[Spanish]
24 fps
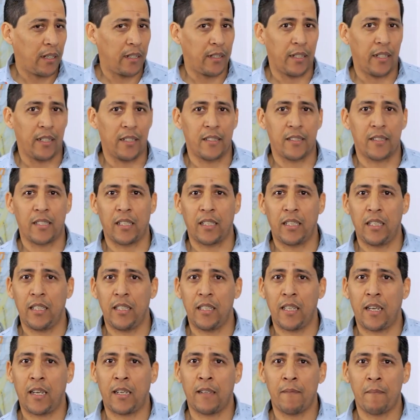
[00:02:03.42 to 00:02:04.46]
eh,
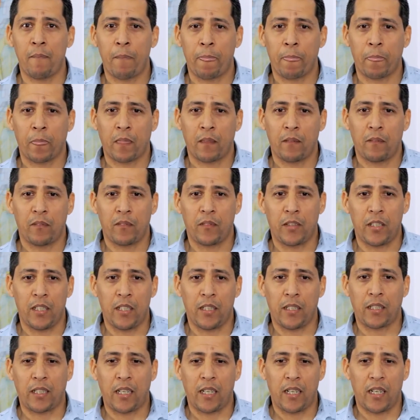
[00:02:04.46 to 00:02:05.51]
enseguida
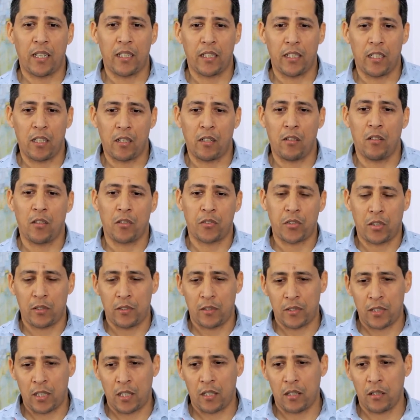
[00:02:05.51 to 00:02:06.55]
tiene que ir los
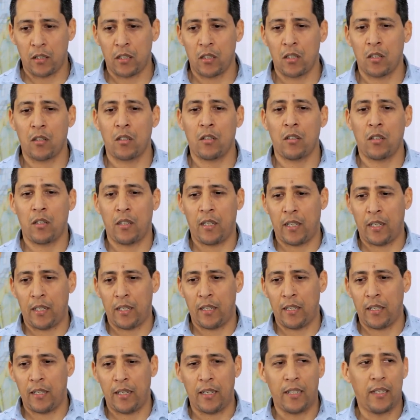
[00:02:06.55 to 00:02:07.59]
incendios,
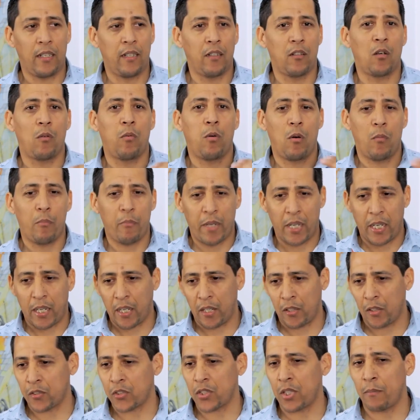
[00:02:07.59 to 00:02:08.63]
los
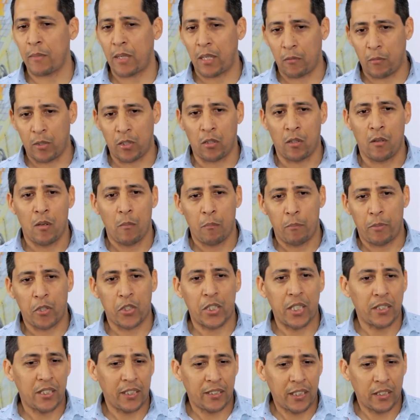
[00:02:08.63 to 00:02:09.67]
bomberos, llamar, bueno, pero
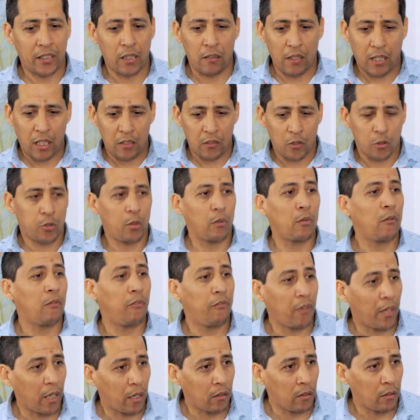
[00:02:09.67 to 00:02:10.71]
ya se está trabajando sobre un
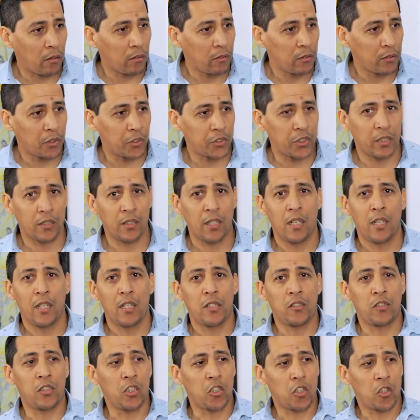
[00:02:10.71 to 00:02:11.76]
fuego. Entonces,
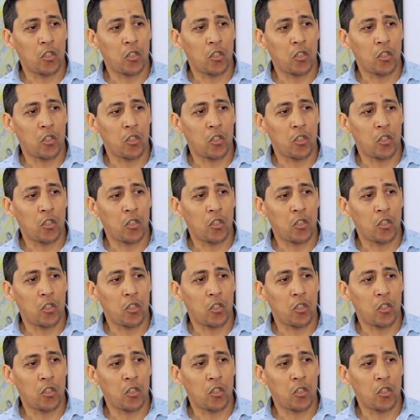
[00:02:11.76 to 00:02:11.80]
si